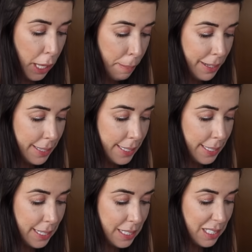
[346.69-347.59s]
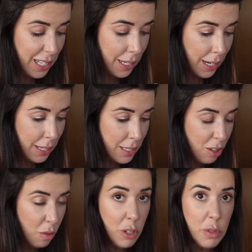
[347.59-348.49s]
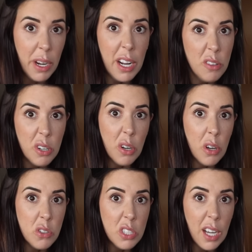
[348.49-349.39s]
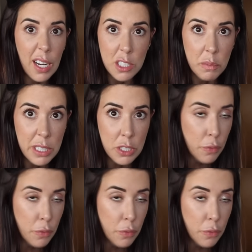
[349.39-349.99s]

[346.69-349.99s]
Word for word: Zapatillas, chanclas, como es verano creo que con chanclas es más que